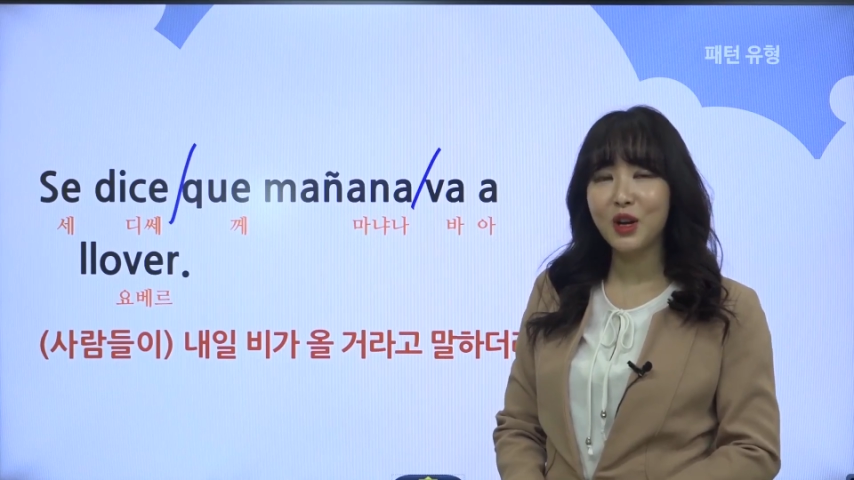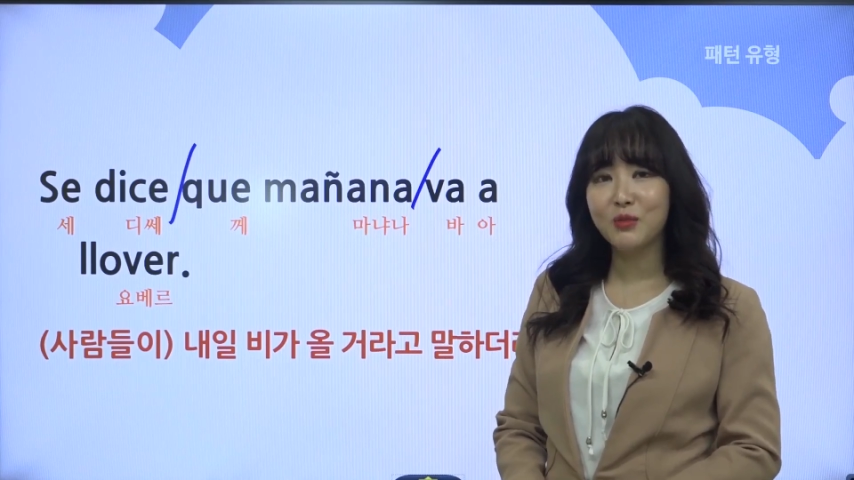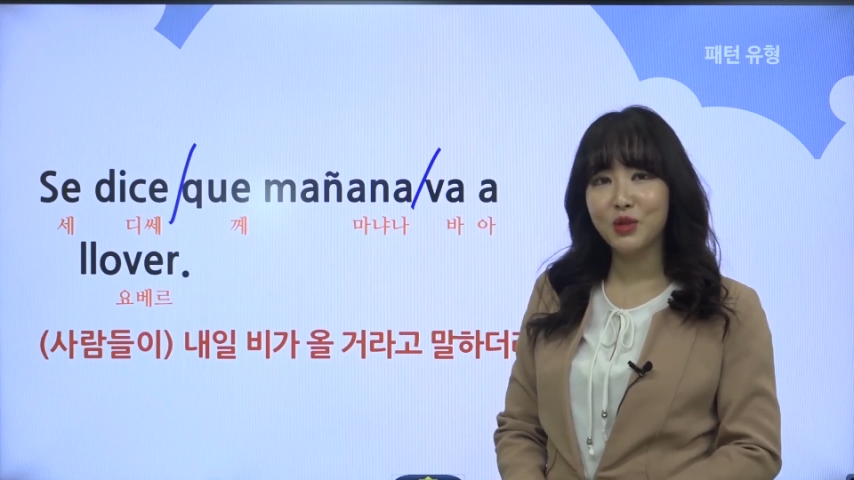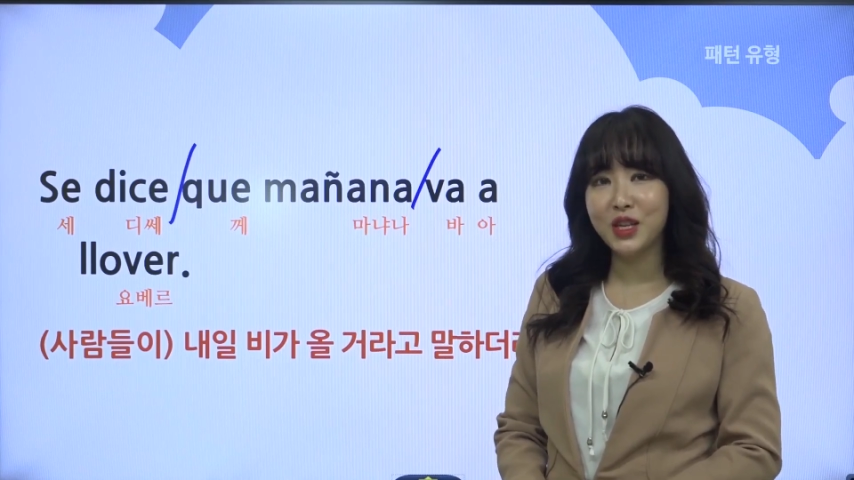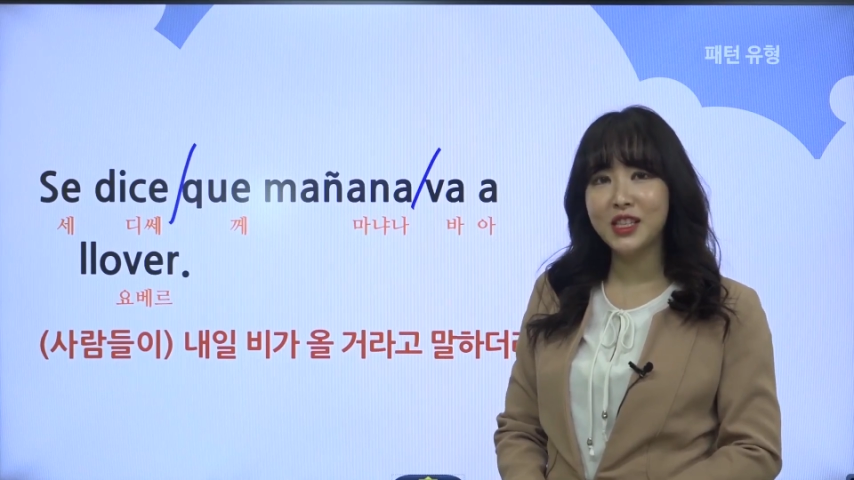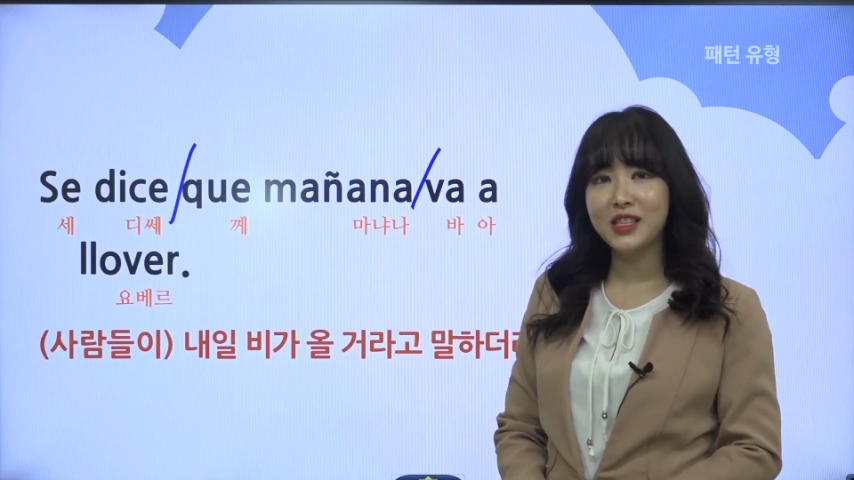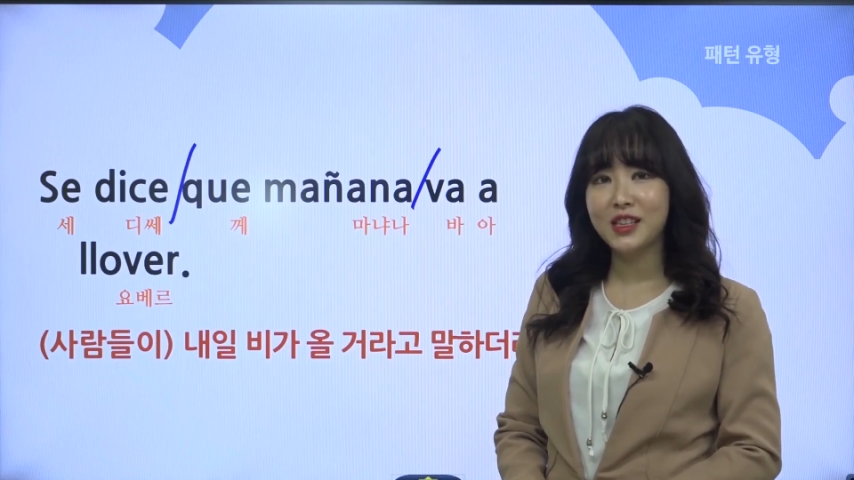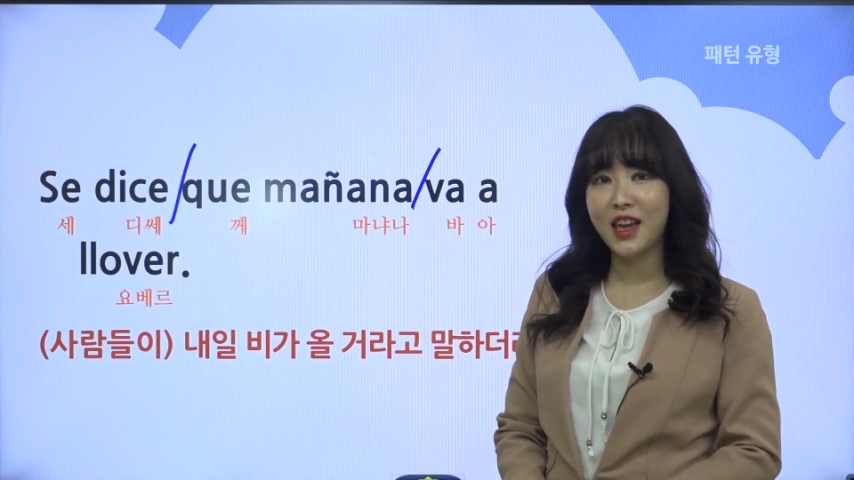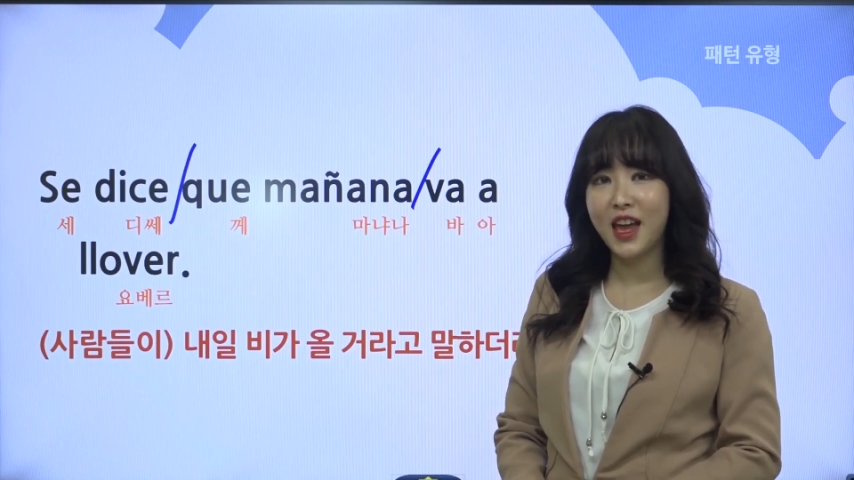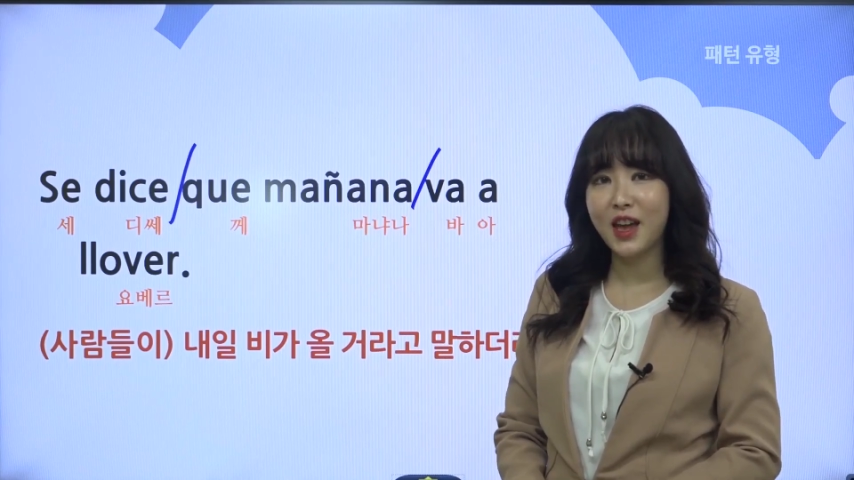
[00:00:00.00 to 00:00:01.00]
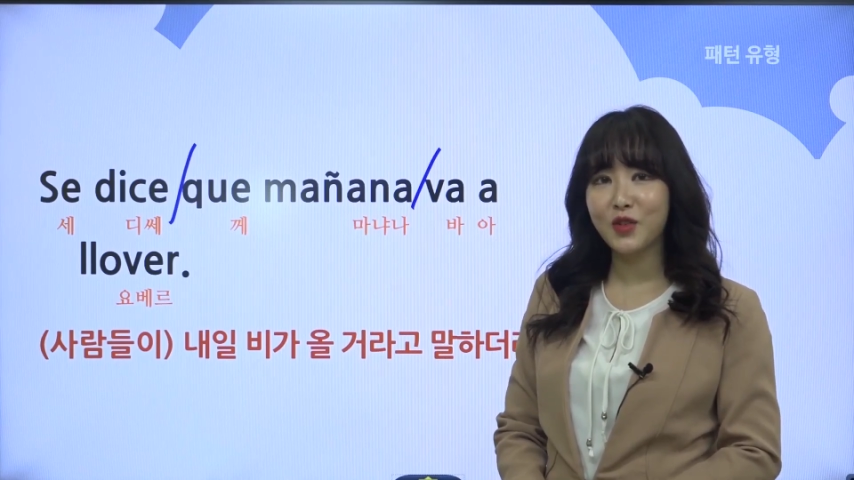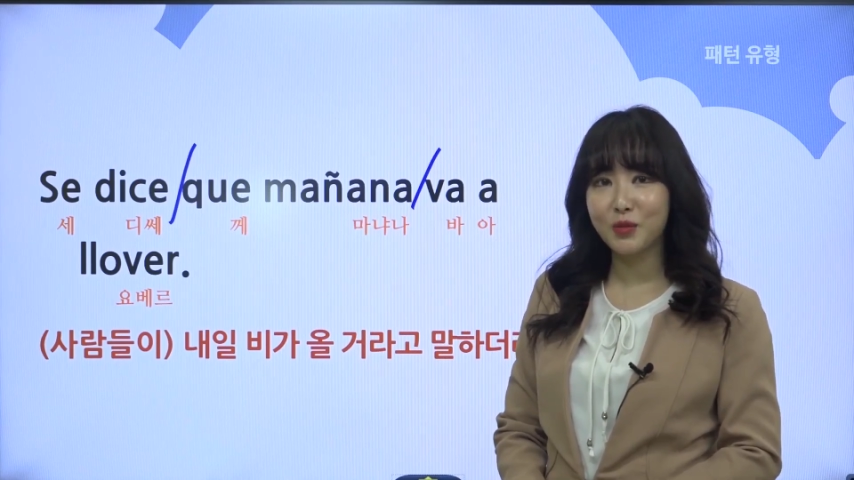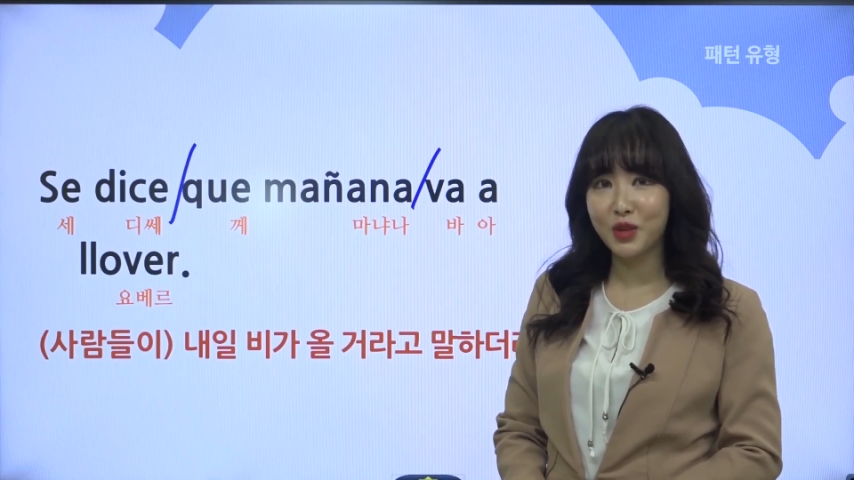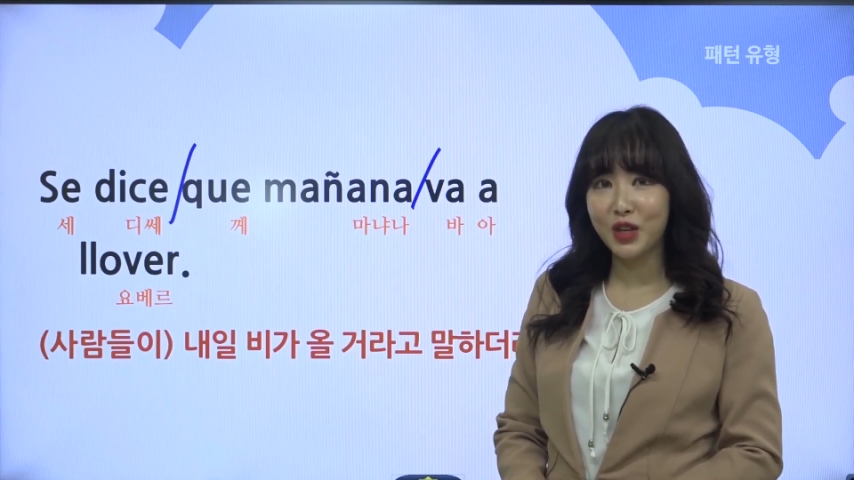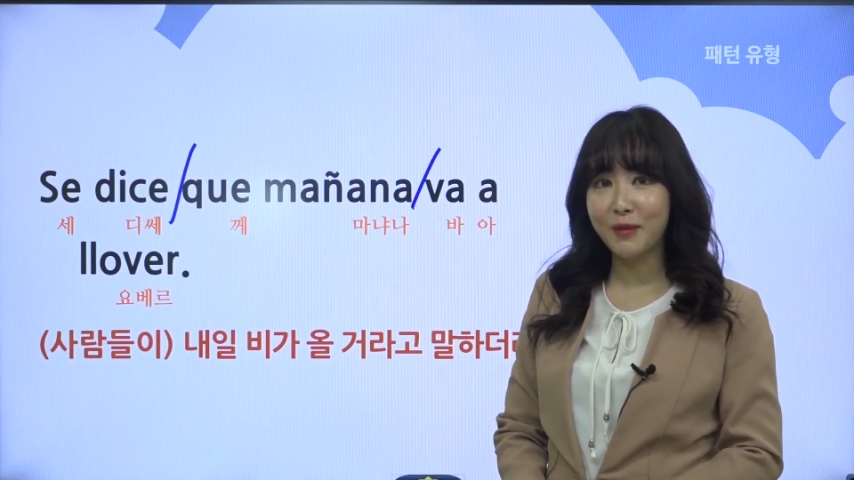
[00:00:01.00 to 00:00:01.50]
무인칭의
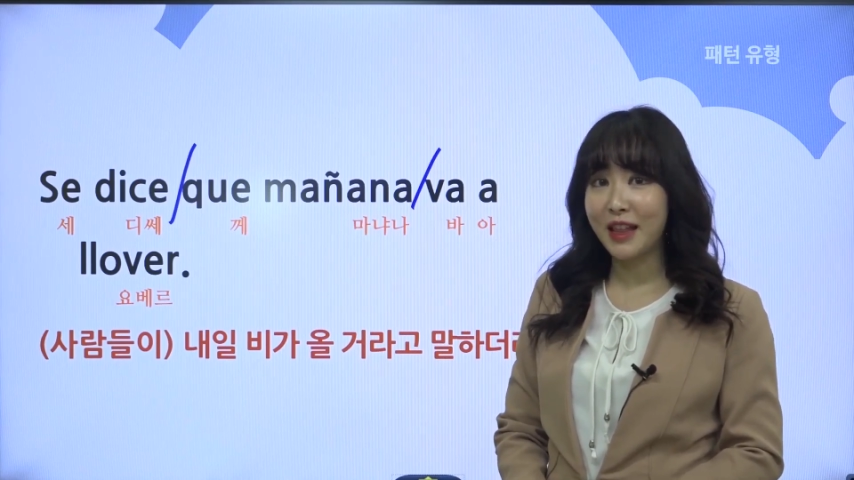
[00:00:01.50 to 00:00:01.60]
구문을